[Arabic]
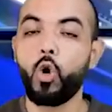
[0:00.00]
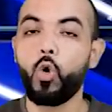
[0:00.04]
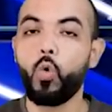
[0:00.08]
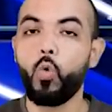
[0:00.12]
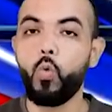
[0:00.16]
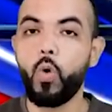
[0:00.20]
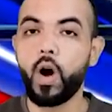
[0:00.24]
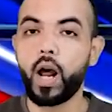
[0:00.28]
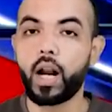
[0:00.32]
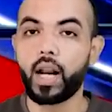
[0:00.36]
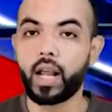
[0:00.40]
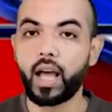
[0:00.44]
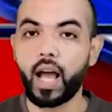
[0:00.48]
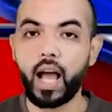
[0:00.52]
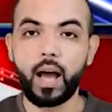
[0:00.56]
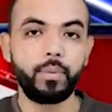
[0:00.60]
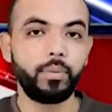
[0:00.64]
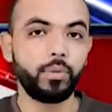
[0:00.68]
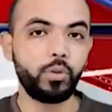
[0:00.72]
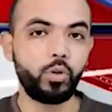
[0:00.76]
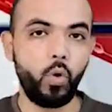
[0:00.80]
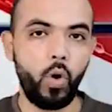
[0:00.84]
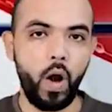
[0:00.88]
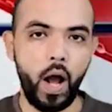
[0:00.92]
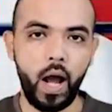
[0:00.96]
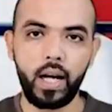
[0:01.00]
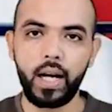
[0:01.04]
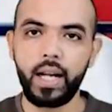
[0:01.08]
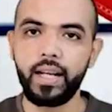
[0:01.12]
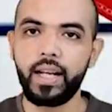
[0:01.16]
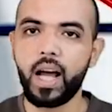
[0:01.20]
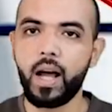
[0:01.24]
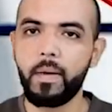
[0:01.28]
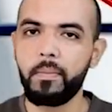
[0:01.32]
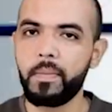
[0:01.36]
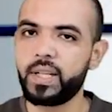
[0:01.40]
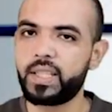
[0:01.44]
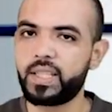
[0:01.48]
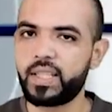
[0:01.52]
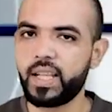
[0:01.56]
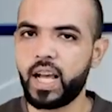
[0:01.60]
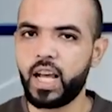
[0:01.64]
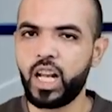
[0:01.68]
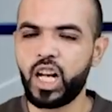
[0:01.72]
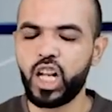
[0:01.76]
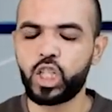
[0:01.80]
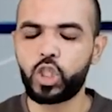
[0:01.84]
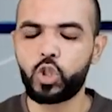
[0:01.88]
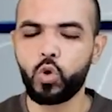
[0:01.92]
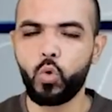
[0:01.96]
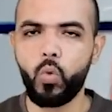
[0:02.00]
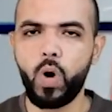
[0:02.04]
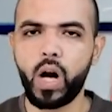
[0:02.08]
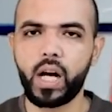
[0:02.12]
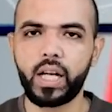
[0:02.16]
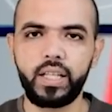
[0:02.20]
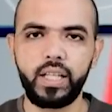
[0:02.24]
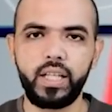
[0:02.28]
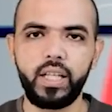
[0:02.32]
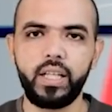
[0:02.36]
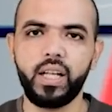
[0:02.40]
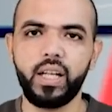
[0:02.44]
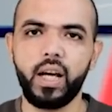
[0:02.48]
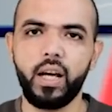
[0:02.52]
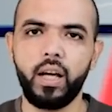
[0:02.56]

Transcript: والقبض عليها مسألة وقت